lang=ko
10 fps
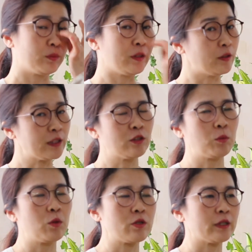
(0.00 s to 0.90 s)

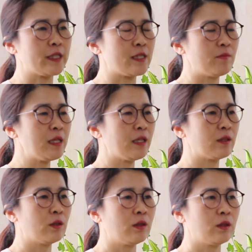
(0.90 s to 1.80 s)
영상으로
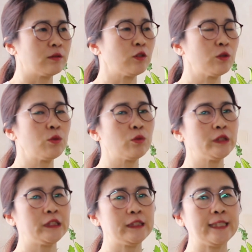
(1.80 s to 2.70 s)
보셨겠지만 성전
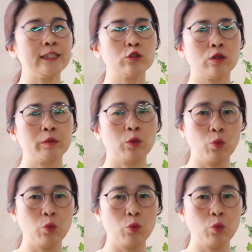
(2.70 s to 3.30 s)
꽃꽂이 디자인 수업이